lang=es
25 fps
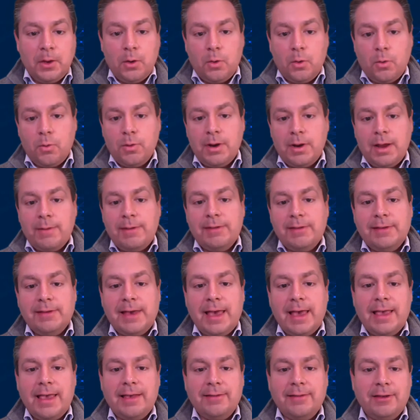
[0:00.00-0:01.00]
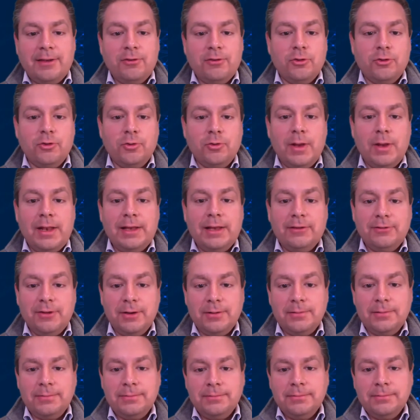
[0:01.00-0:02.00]
Una vez que hayas hecho tu
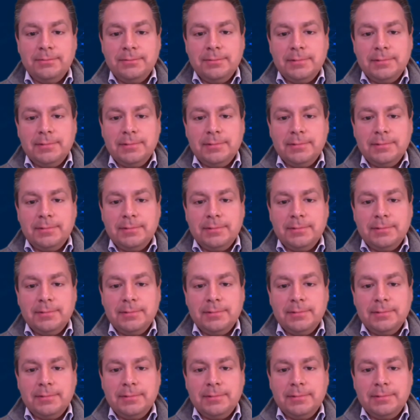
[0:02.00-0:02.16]
elección,